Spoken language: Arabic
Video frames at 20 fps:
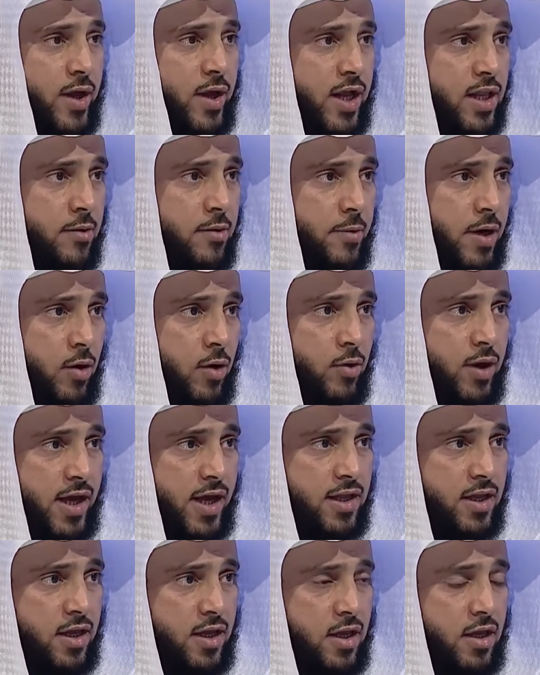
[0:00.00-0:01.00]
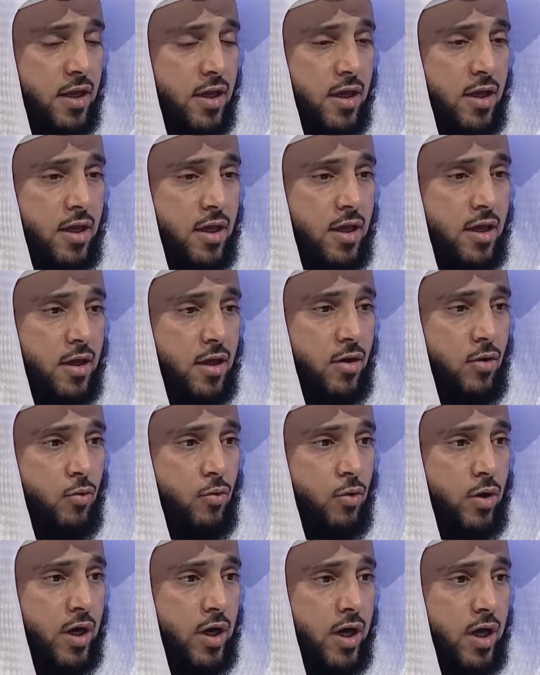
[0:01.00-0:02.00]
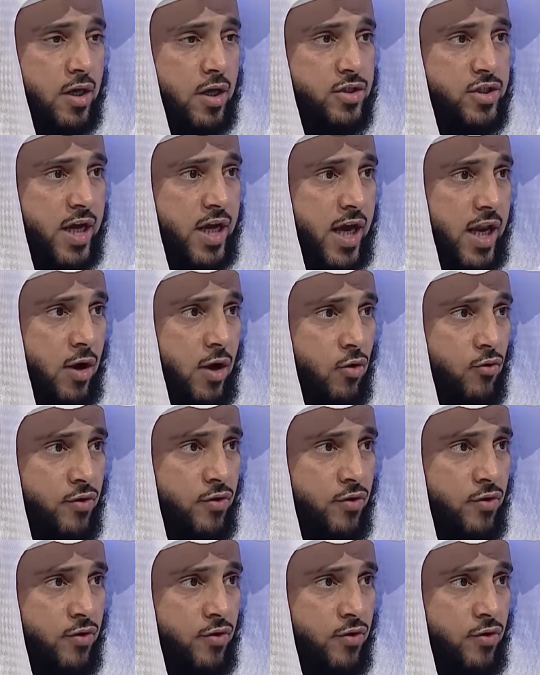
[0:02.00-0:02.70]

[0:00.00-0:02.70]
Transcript: ولد من أولاده م. وجعله